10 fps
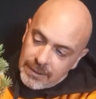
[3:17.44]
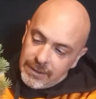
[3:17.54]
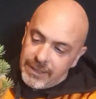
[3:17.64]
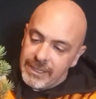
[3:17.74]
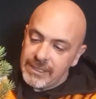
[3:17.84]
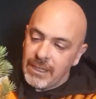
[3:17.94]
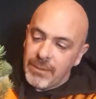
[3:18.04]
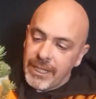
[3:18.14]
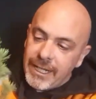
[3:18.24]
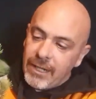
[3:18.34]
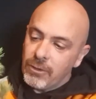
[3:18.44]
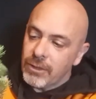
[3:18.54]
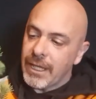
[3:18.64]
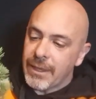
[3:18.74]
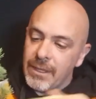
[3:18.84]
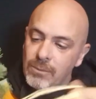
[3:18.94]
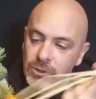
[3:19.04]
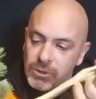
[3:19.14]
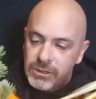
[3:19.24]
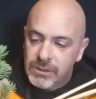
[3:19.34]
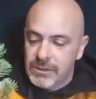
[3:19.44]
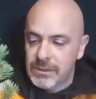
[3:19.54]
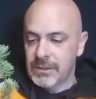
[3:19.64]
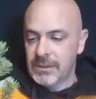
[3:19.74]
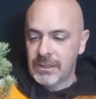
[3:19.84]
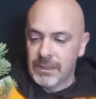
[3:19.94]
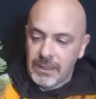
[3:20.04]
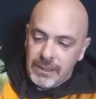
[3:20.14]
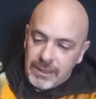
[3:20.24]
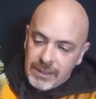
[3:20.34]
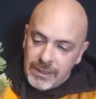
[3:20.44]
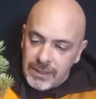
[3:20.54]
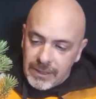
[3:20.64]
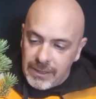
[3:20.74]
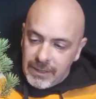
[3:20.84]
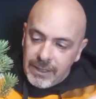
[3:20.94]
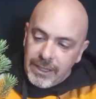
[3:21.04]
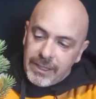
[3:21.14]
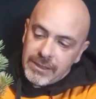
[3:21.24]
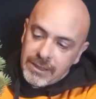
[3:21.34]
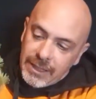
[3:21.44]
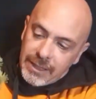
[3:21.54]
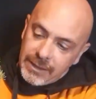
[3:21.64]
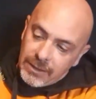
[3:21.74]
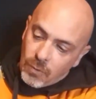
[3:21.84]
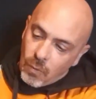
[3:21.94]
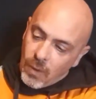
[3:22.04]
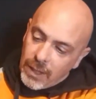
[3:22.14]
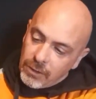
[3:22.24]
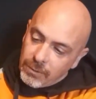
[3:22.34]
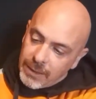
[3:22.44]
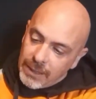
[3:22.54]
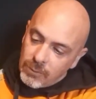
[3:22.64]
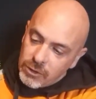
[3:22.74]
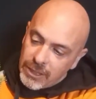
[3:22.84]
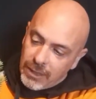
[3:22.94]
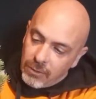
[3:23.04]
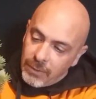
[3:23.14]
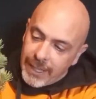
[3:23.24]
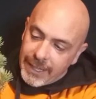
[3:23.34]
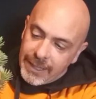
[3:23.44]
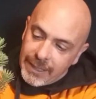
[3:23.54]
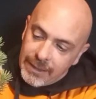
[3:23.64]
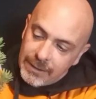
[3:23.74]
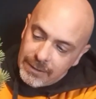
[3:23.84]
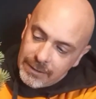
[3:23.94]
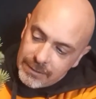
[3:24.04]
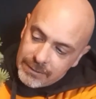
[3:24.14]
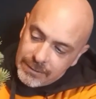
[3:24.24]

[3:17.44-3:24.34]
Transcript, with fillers: De esta manera lo que hacemos es que cuando vayamos a doblar el,